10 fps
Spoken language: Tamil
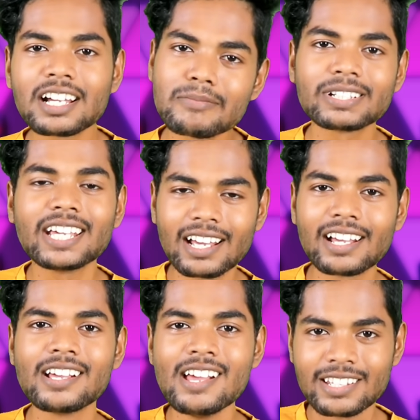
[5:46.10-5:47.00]
எனக்கு
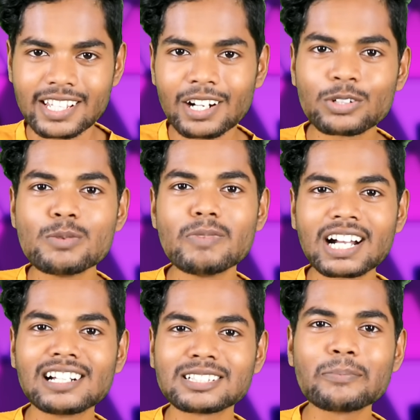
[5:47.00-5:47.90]
எனக்கும்
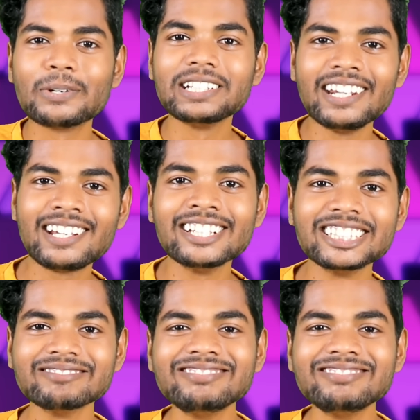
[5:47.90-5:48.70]
மக்கள் சப்போர்ட் இருக்கு